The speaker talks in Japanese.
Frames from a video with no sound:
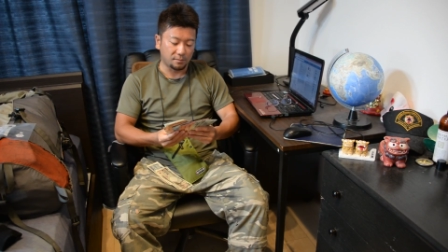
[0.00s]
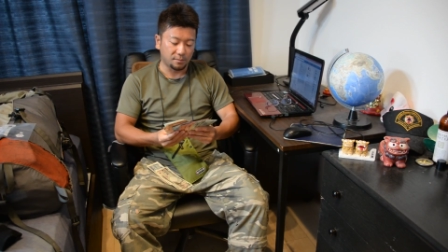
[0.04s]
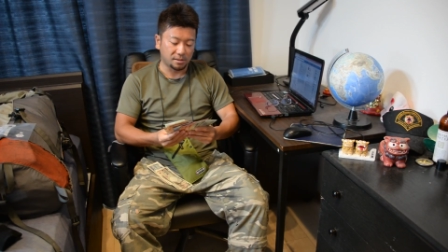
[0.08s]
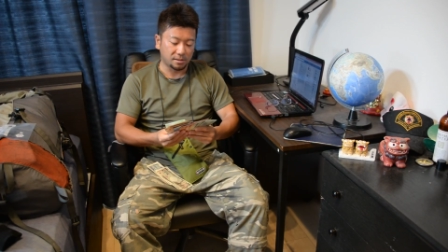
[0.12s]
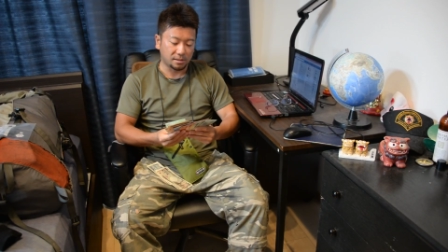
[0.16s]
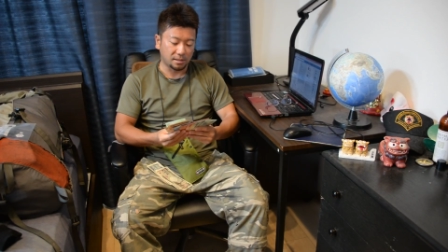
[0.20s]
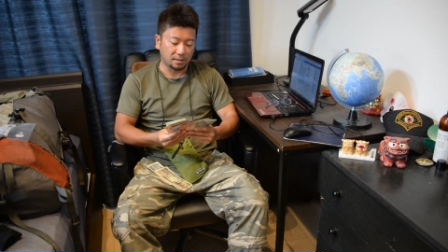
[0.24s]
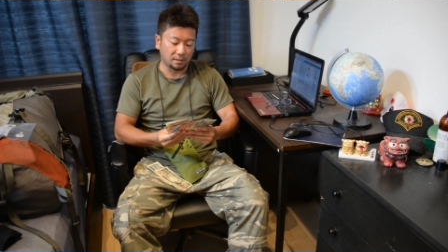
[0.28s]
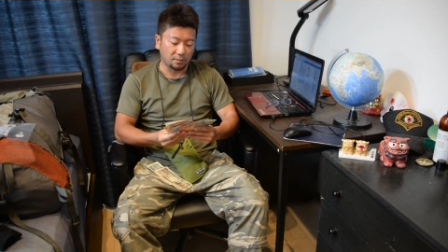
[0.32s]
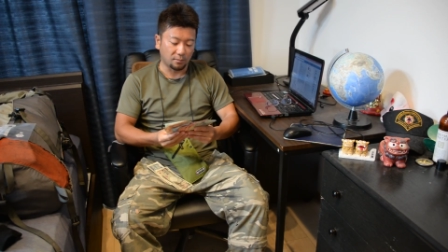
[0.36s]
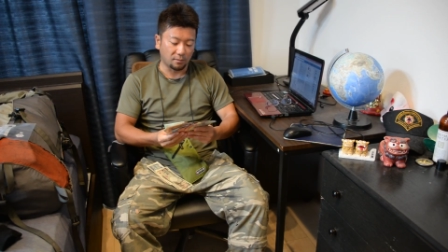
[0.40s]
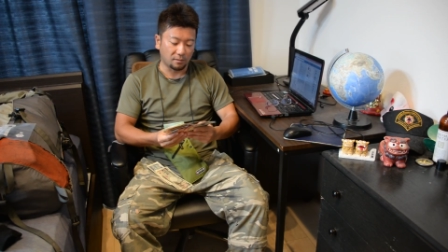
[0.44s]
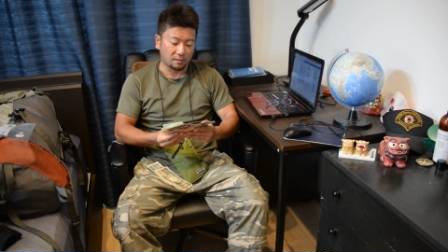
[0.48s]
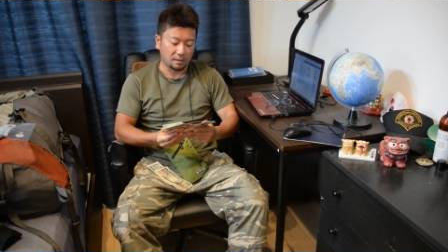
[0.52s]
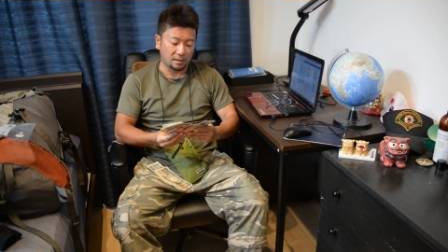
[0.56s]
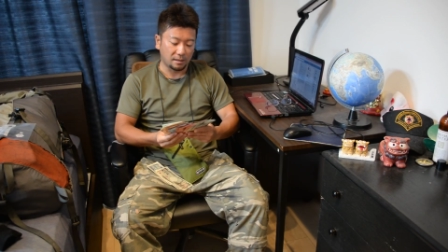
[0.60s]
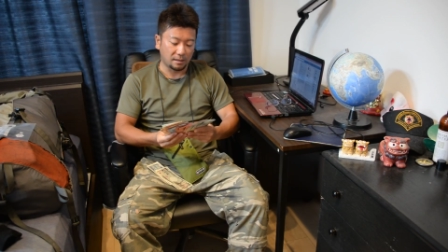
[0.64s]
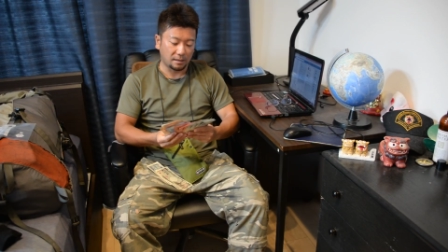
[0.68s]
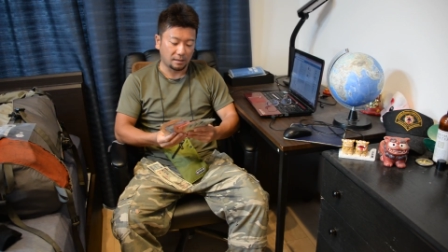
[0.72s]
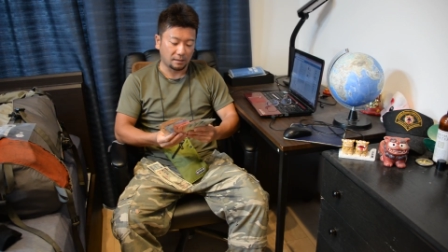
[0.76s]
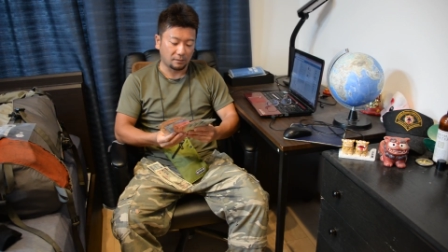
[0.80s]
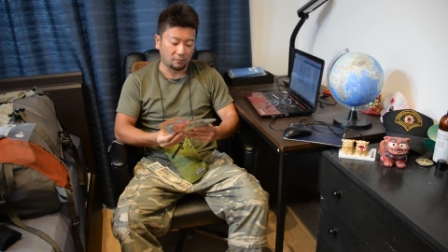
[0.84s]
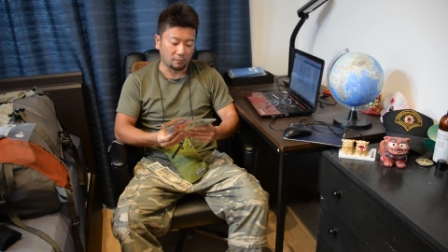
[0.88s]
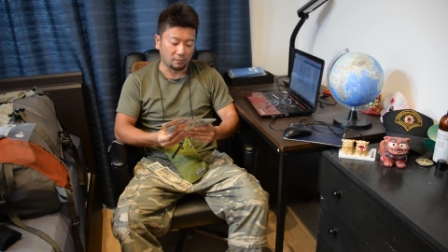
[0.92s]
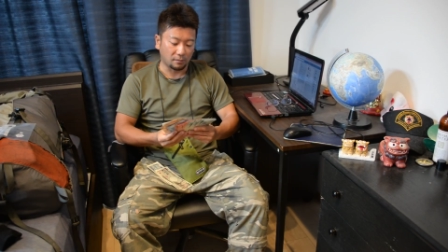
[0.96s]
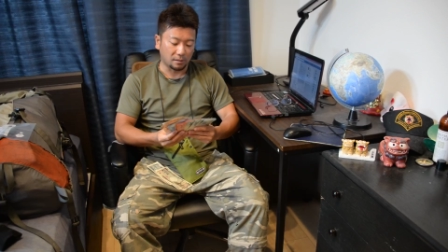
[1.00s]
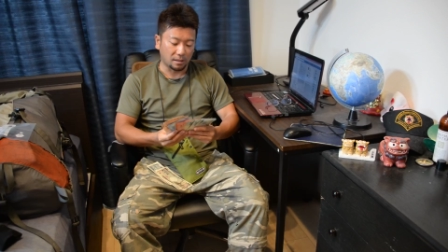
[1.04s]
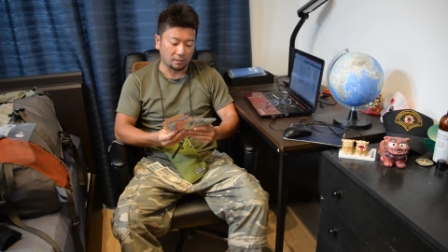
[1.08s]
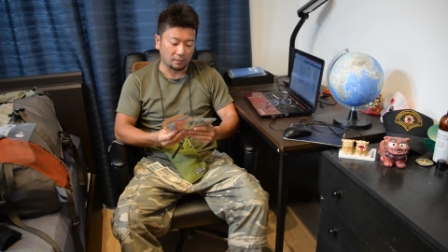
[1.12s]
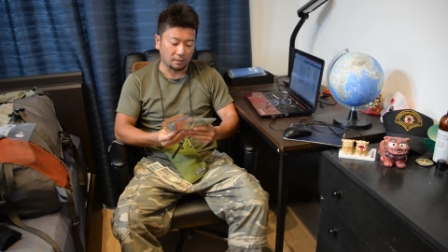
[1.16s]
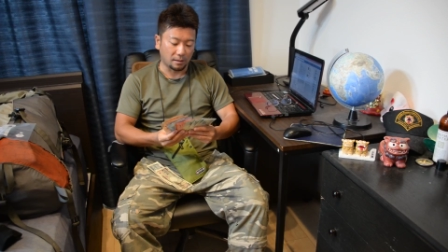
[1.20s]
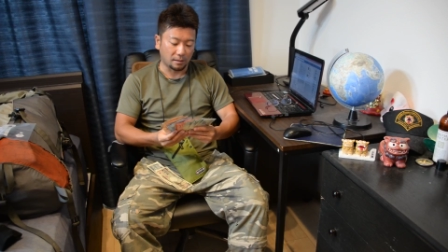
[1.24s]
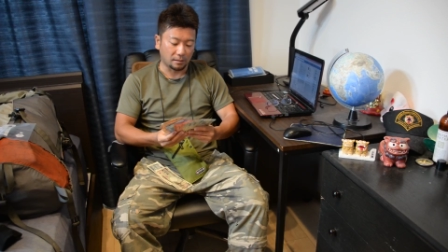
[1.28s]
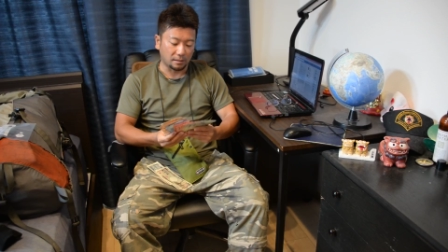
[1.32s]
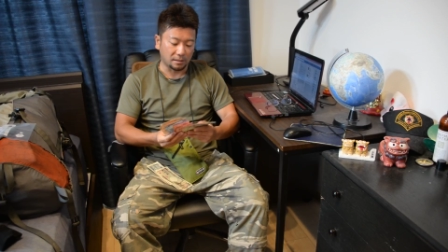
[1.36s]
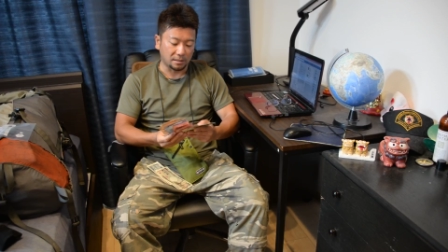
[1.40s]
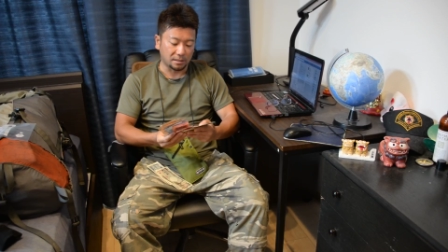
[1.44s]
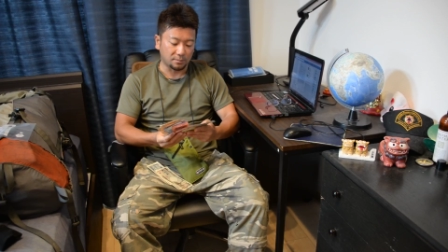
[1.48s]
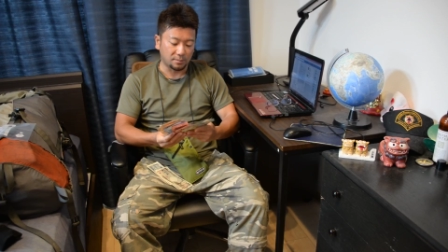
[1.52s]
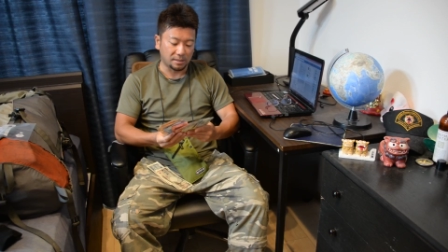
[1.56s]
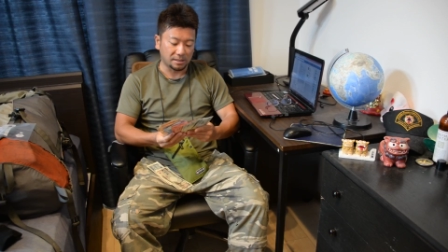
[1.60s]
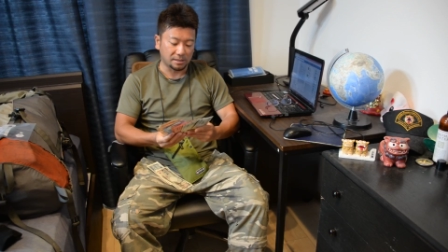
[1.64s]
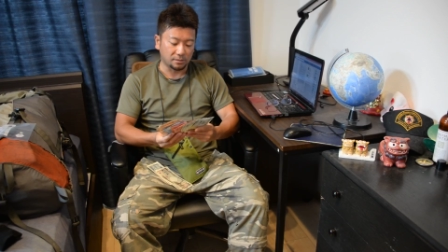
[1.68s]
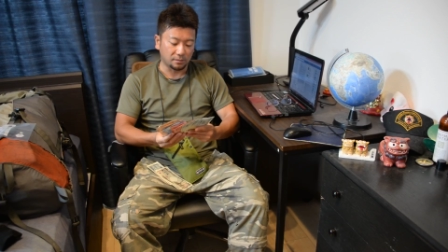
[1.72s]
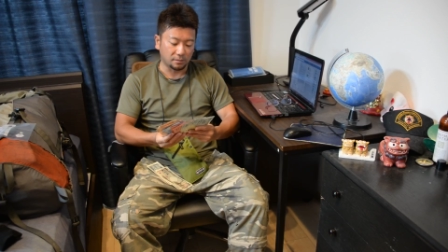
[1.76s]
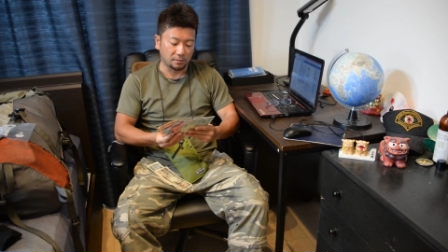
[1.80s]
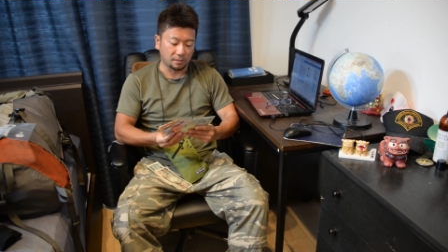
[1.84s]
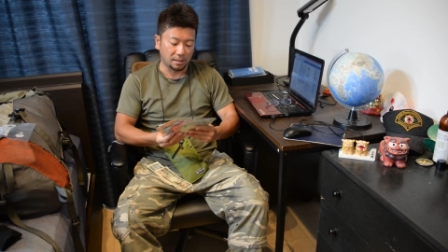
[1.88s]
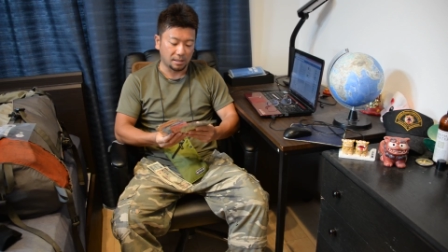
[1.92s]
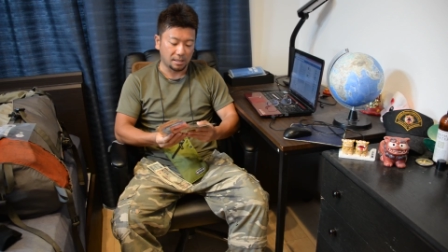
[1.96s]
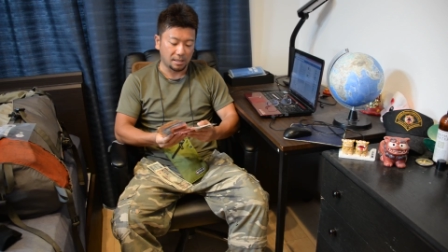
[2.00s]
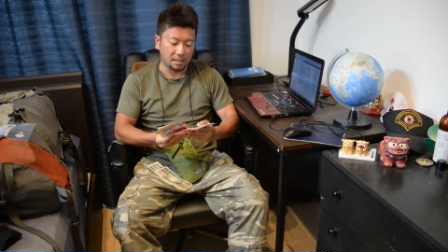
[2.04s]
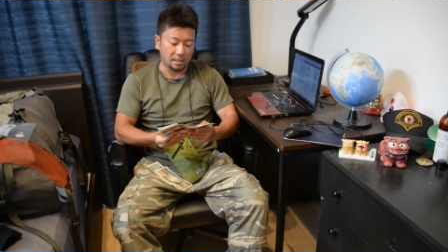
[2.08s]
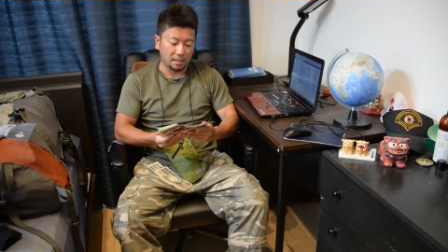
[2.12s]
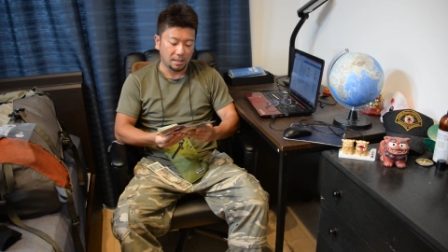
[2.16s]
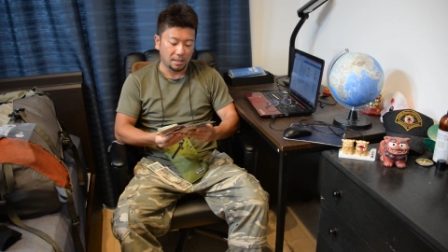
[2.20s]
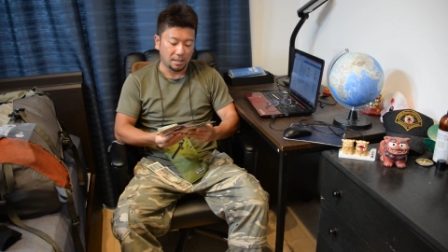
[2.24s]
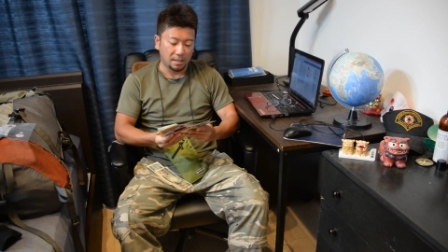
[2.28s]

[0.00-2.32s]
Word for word: 物館でも使えないとこ結構あったりしますので、